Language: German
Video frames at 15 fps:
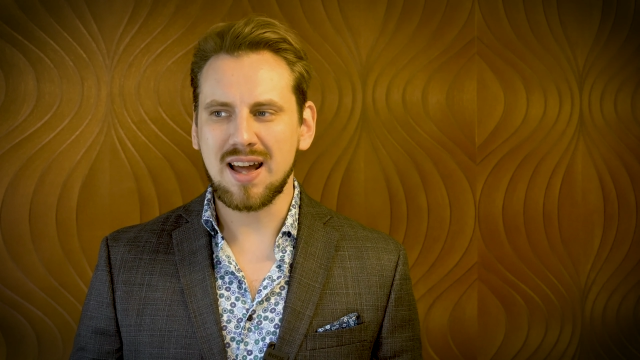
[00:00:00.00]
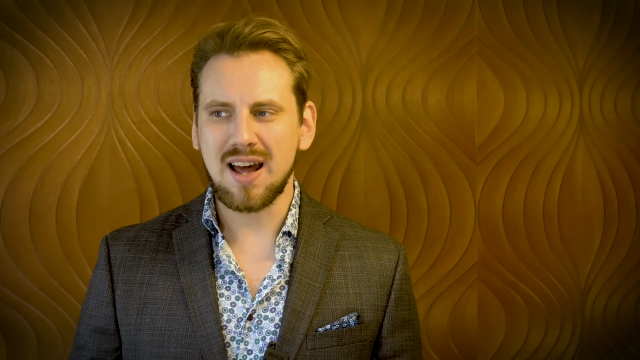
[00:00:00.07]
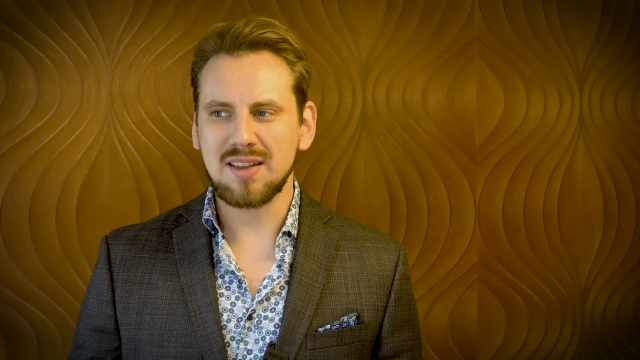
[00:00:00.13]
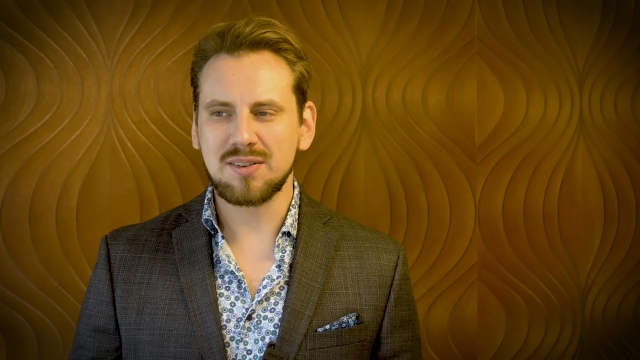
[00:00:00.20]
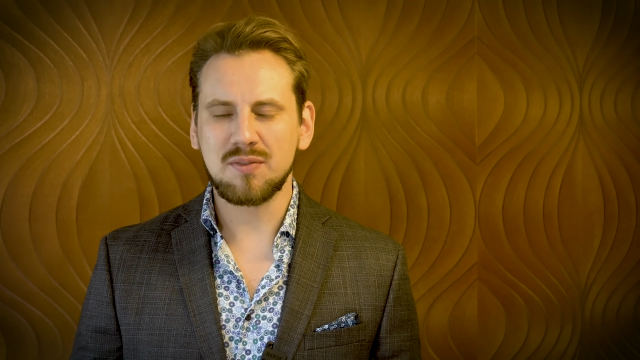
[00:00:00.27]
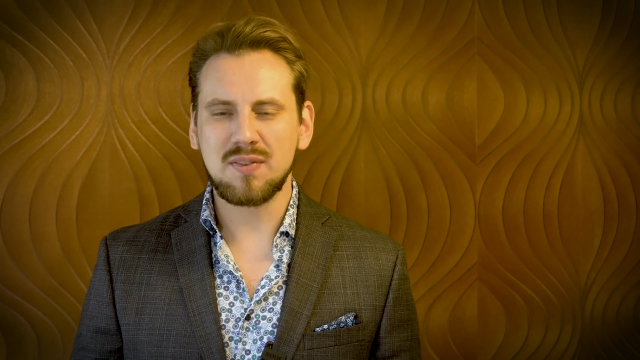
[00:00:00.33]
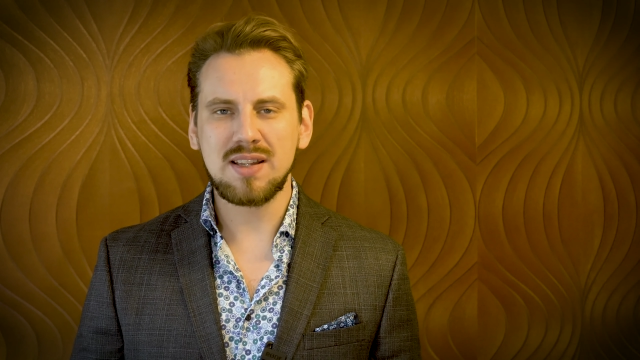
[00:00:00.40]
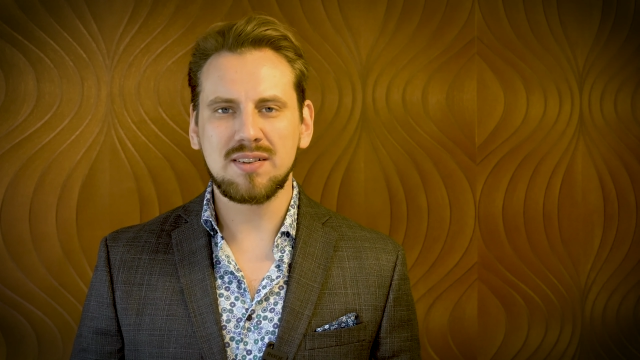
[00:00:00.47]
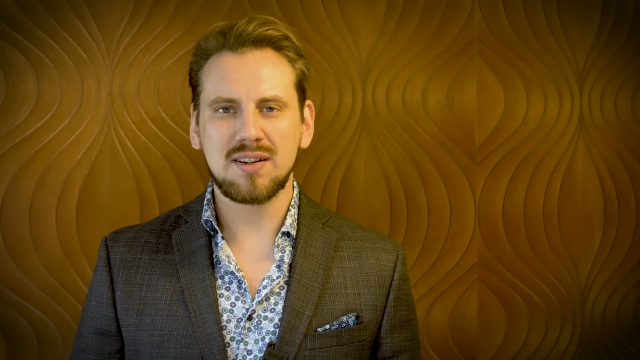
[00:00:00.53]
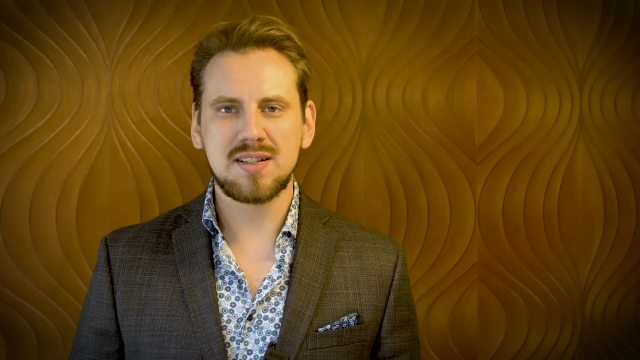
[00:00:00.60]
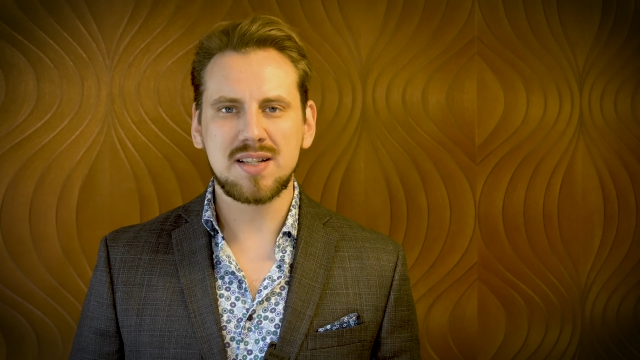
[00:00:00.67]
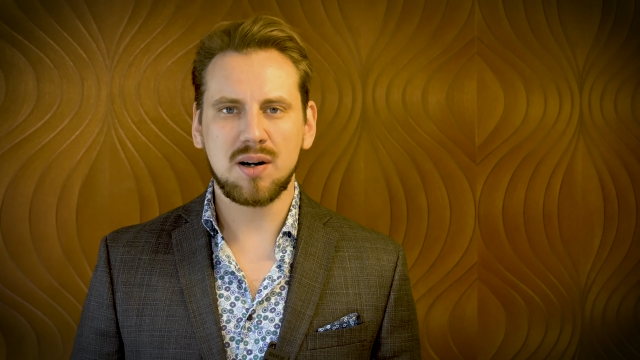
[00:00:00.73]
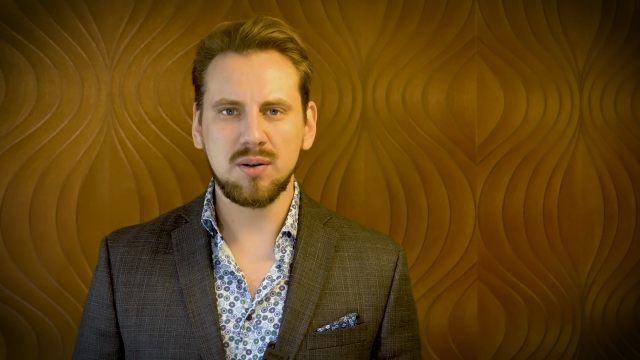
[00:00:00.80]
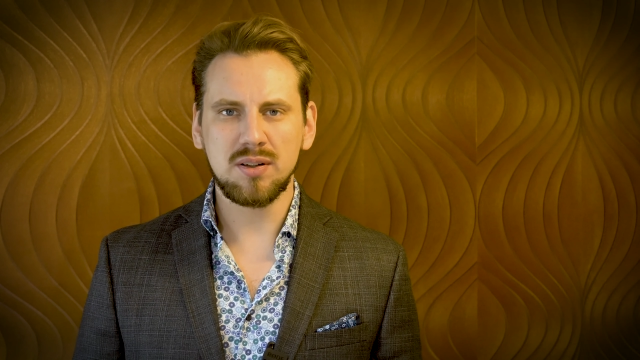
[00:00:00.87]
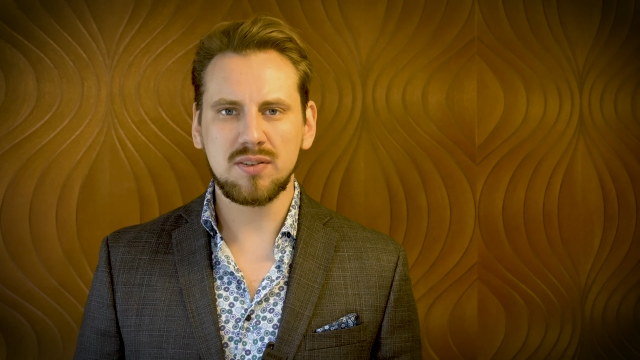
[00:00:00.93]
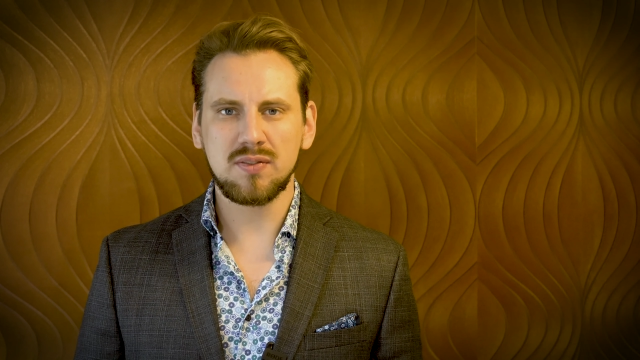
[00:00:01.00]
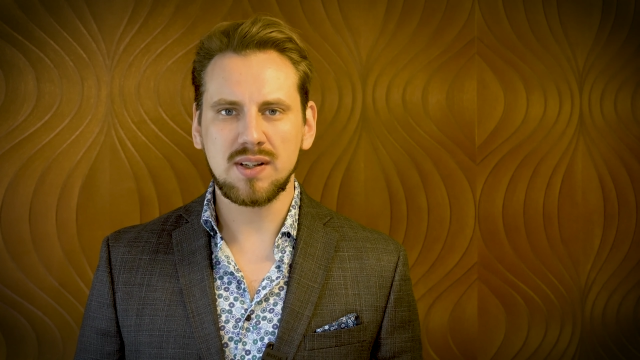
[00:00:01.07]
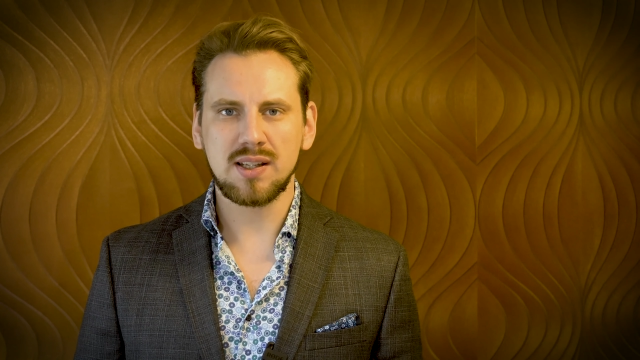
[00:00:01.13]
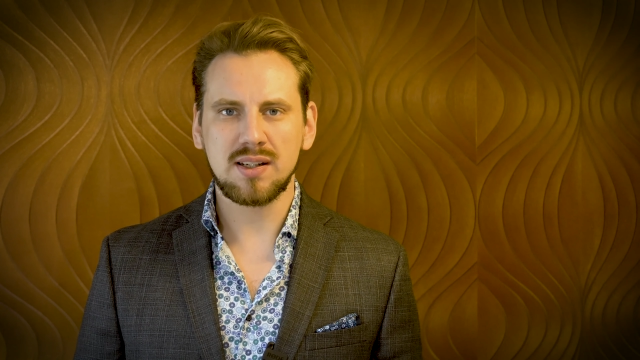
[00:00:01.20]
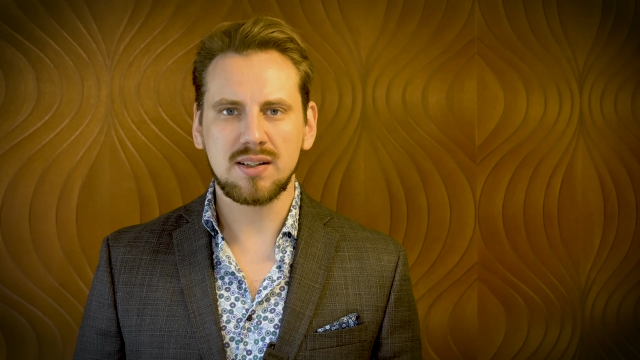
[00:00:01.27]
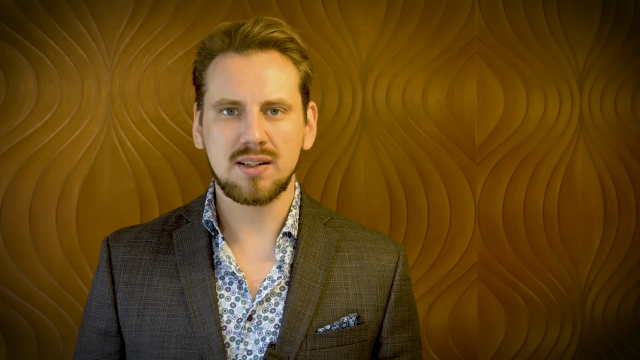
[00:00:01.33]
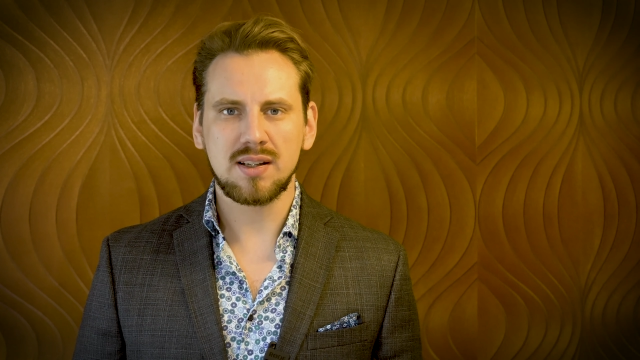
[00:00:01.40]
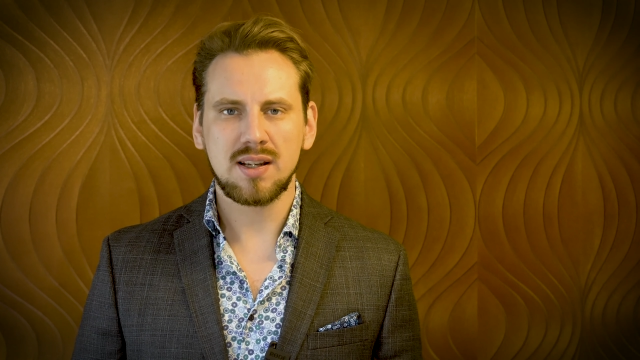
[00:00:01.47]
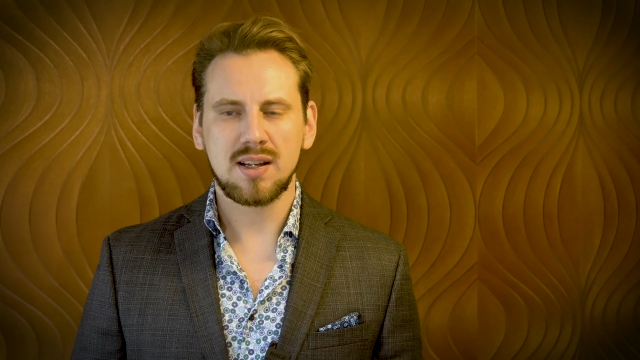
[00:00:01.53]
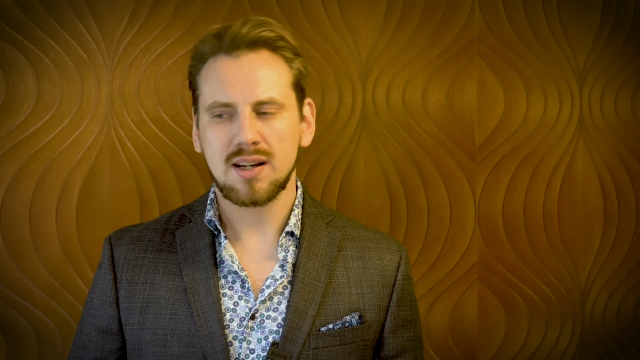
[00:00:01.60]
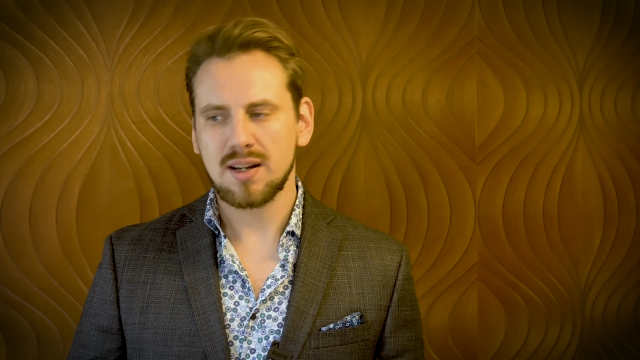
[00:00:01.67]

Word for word: Also wen soll ich auswählen?